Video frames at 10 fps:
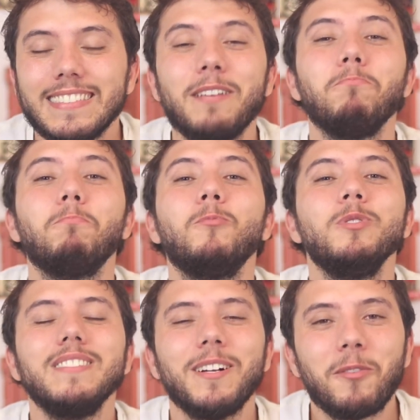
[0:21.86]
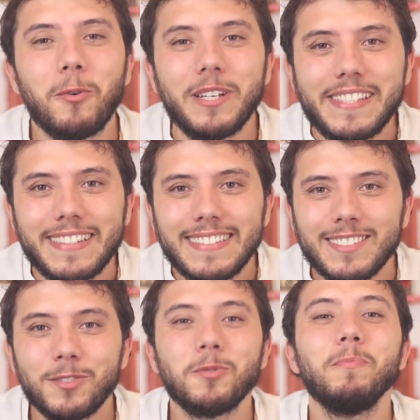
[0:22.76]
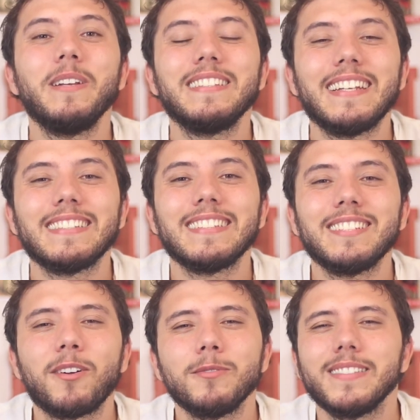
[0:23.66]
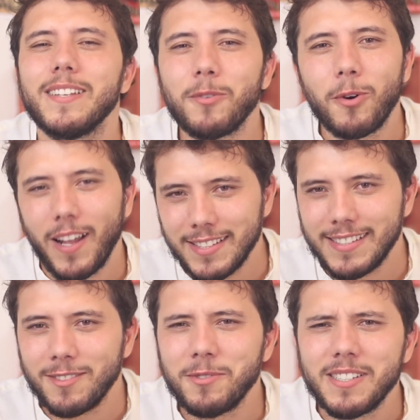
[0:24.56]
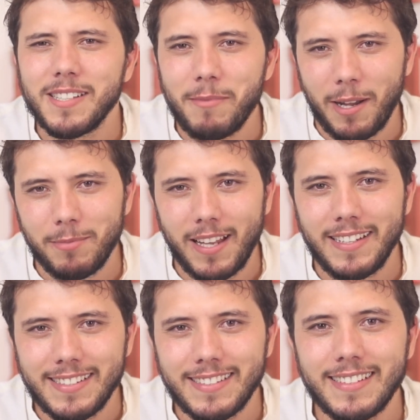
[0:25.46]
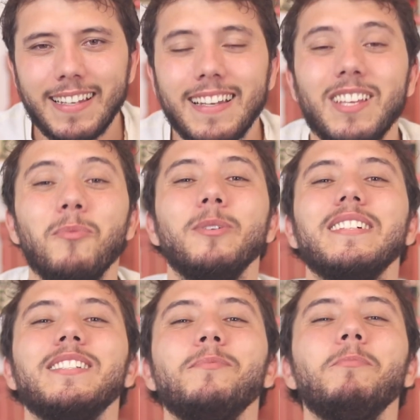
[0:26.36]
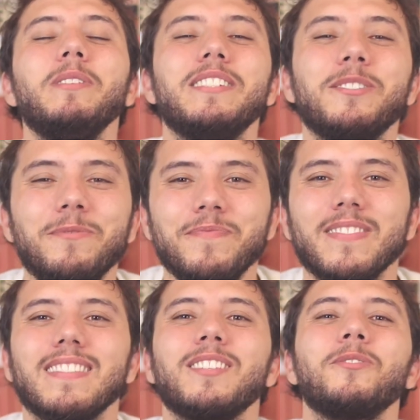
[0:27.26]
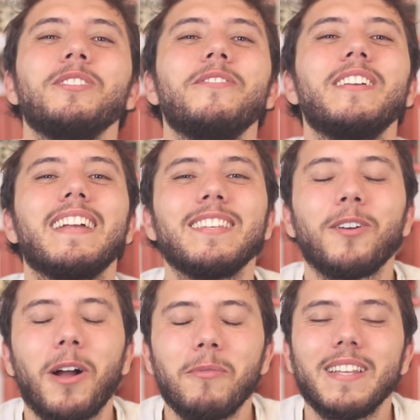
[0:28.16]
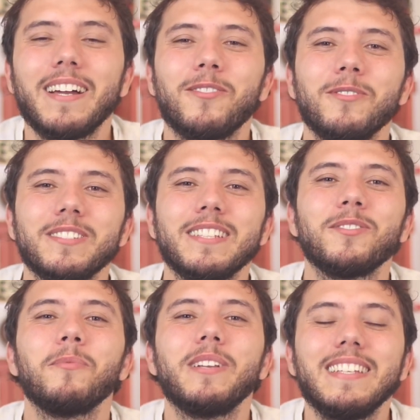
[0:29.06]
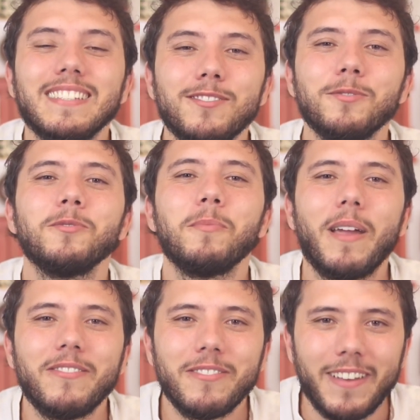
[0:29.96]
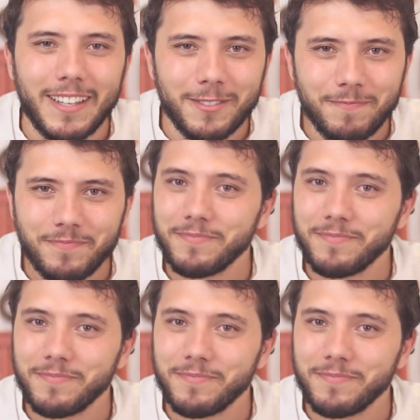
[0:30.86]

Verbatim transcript: Tem muita coisa super interessante acontecendo no coração do sistema capitalista e muita gente me pediu então hoje eu vim aqui trocar uma ideia com vocês sobre isso no Bem Vivendo.